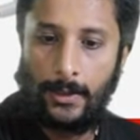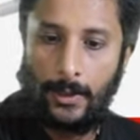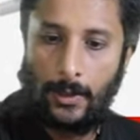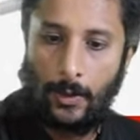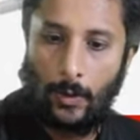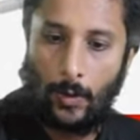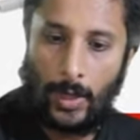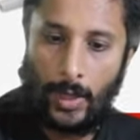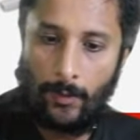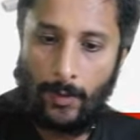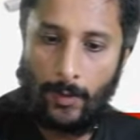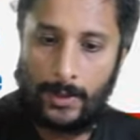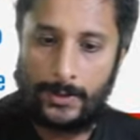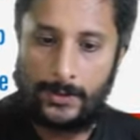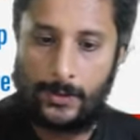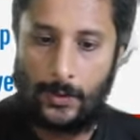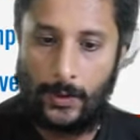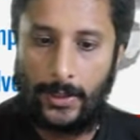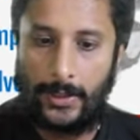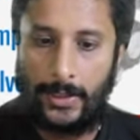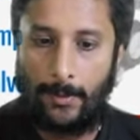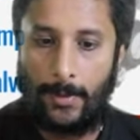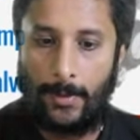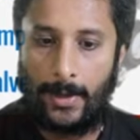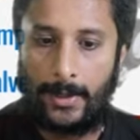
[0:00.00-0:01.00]
ஓகேவா ஸோ இந்த
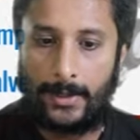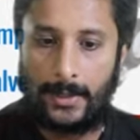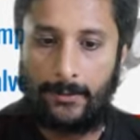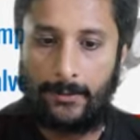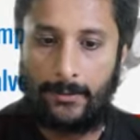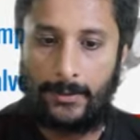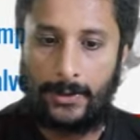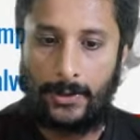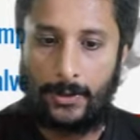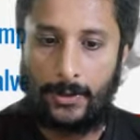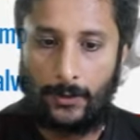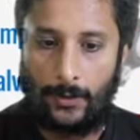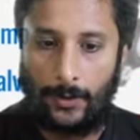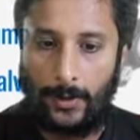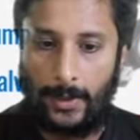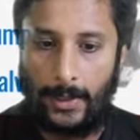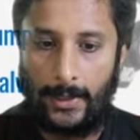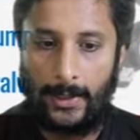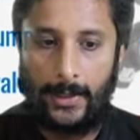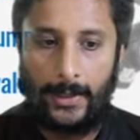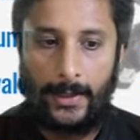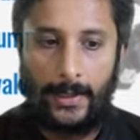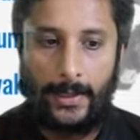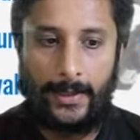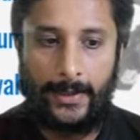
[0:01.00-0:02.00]
மாதிரி தான் வந்து இருக்குங்க
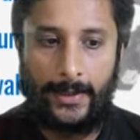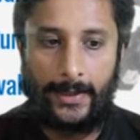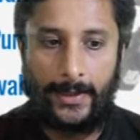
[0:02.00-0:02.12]
இது